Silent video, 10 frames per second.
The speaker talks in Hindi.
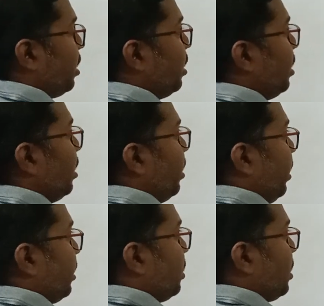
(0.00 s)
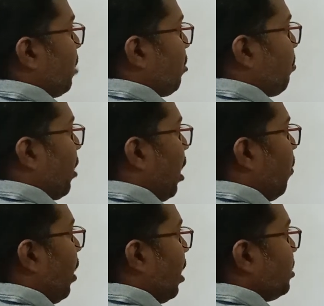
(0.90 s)
है एक चीज़ आपने पढ़ा
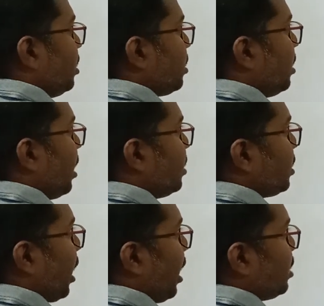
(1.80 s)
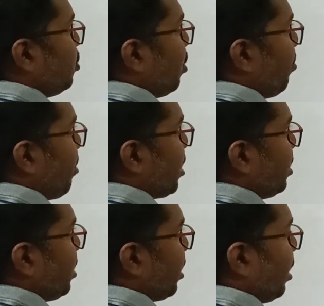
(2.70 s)
होगा जितना चार्ज जो है
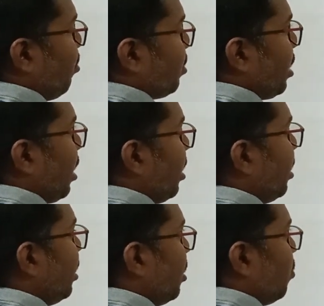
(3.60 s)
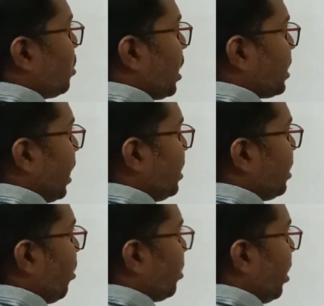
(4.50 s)
बढ़ते जाता है उतना उसका साइज
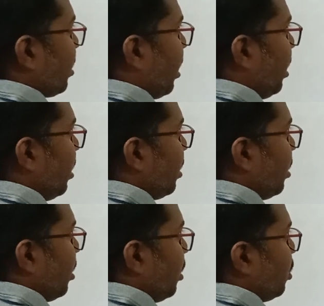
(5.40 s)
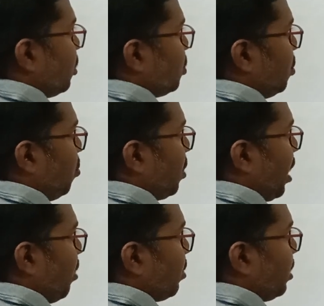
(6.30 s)
क्या होता जाता है
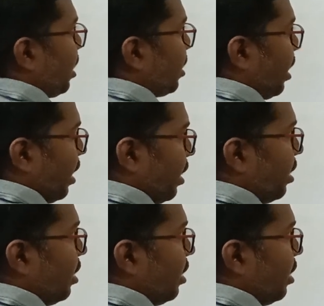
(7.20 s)
छोटा होते जाता है